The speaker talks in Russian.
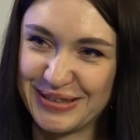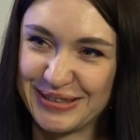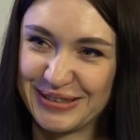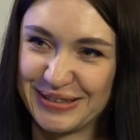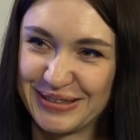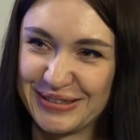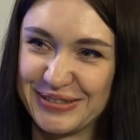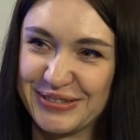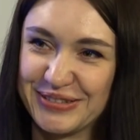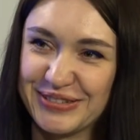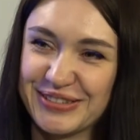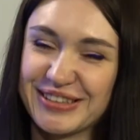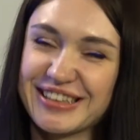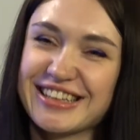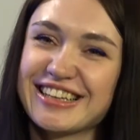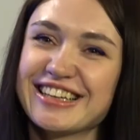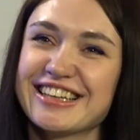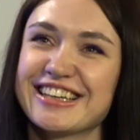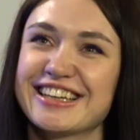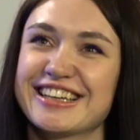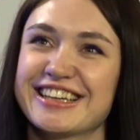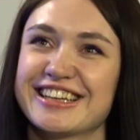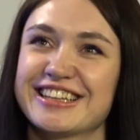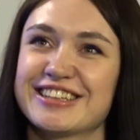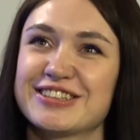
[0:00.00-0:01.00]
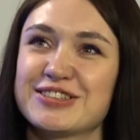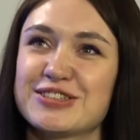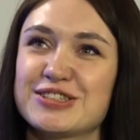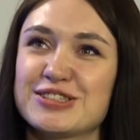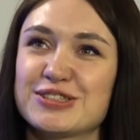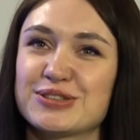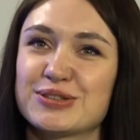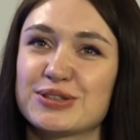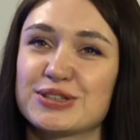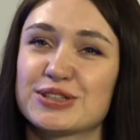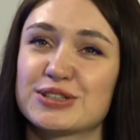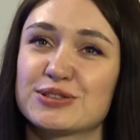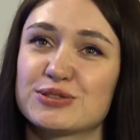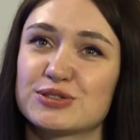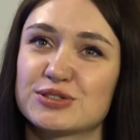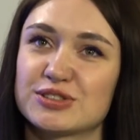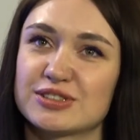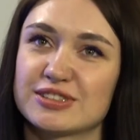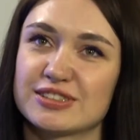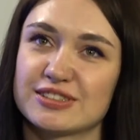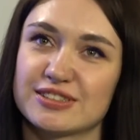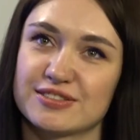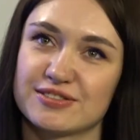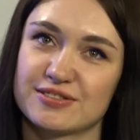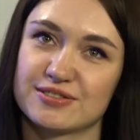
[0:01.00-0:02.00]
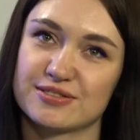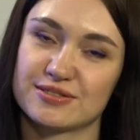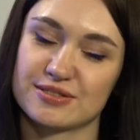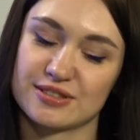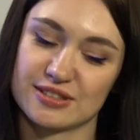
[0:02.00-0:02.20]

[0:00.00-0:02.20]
перерыв. Но ну, если только вот э,